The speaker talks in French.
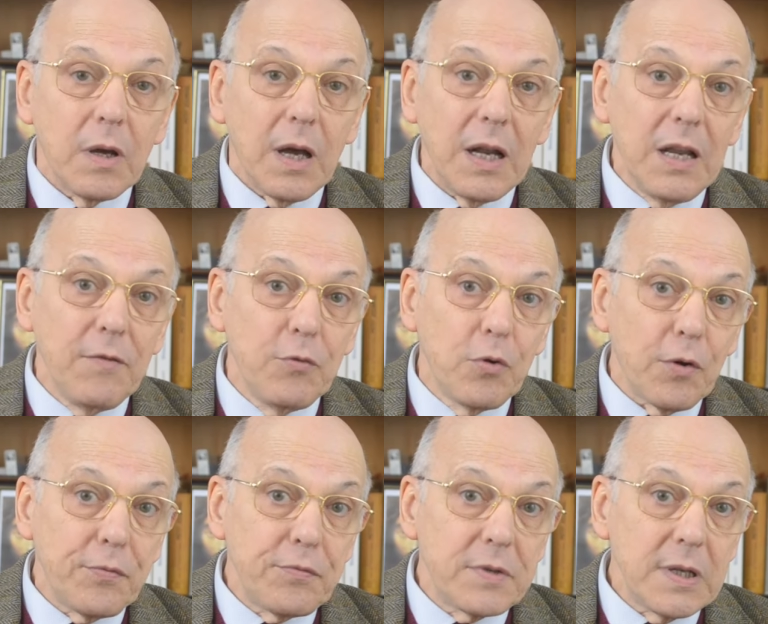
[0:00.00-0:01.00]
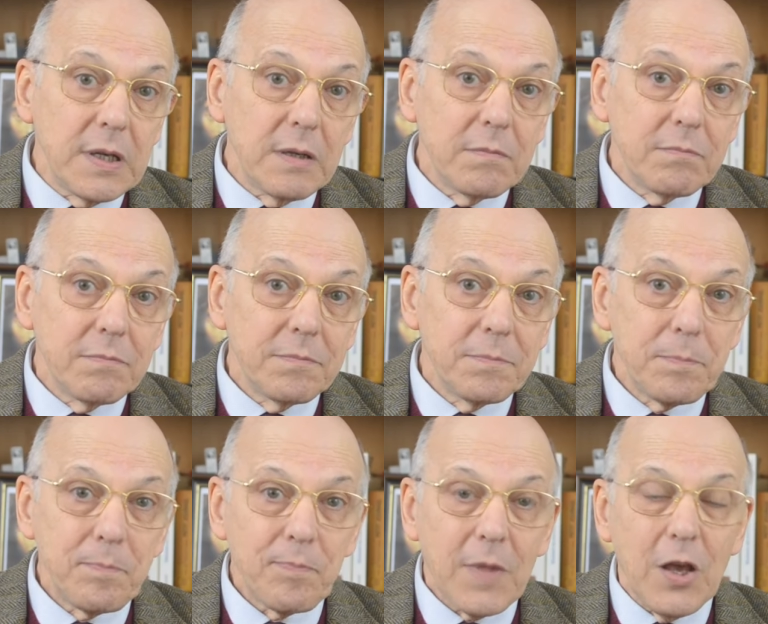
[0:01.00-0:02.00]
Allez-vous le refuser
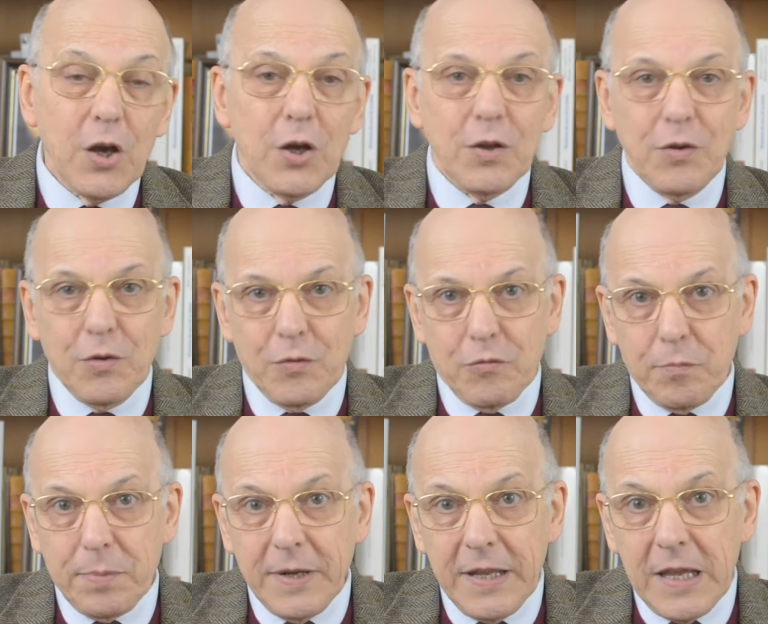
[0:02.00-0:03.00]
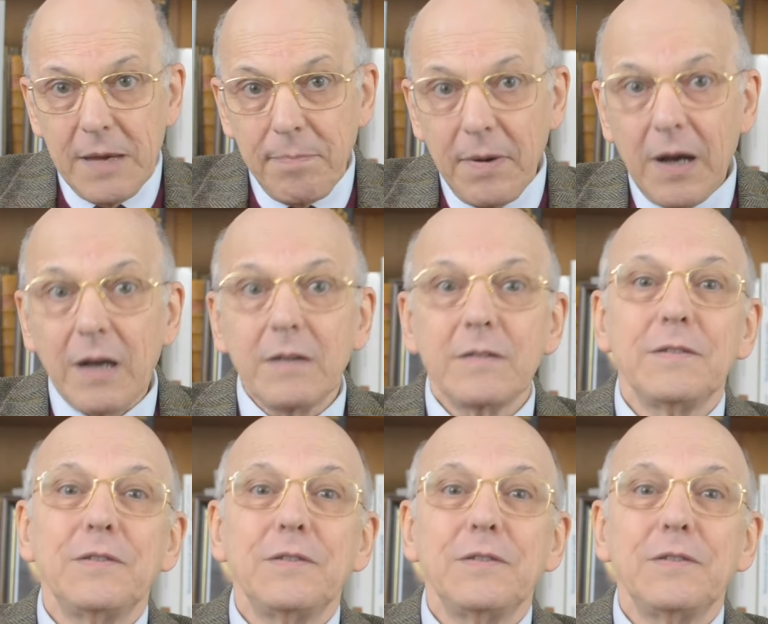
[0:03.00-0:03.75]
Ne vous plaignez pas,